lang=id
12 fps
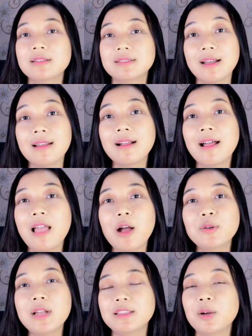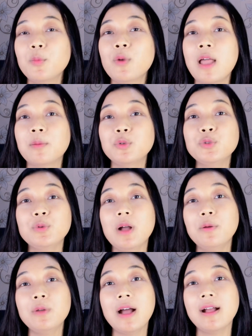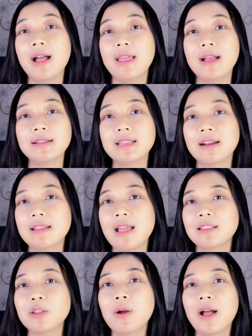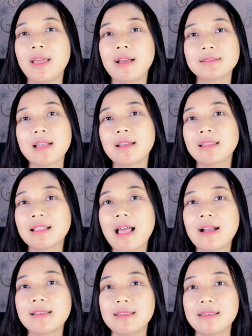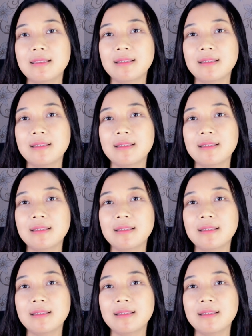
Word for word: Sekarang kalau aku datang bulan pun juga udah nggak yang nyeri atau nggak yang sakit lagi.